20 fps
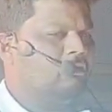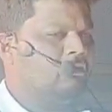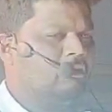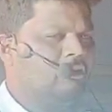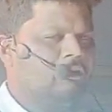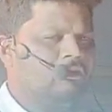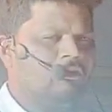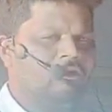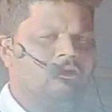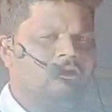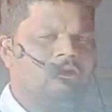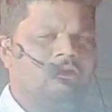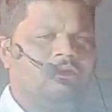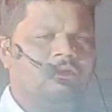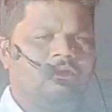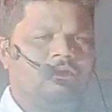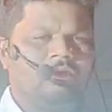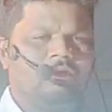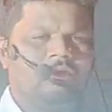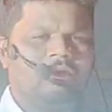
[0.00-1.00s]
రెండు
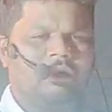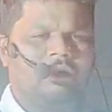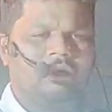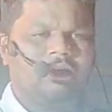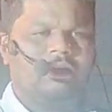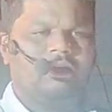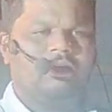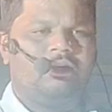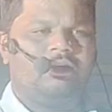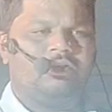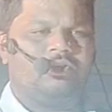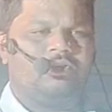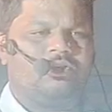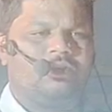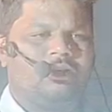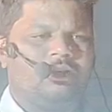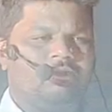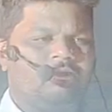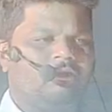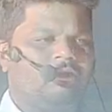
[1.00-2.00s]
రకాల
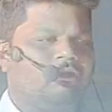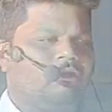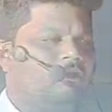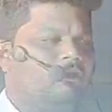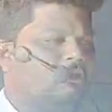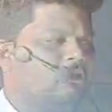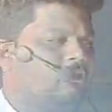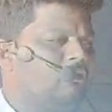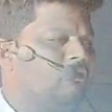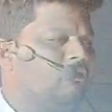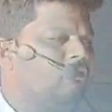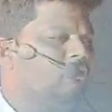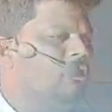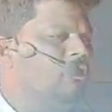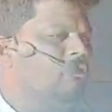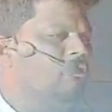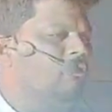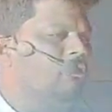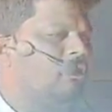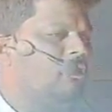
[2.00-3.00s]
శ్రమల కొరకు
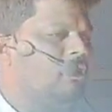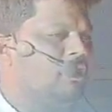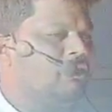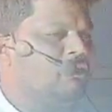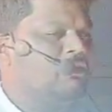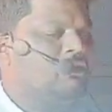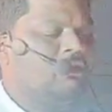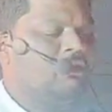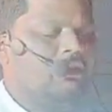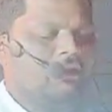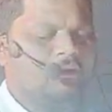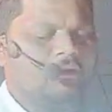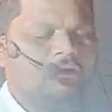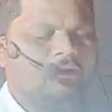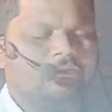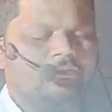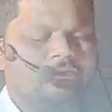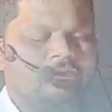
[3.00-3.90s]
దేవుడు రాస్తాడు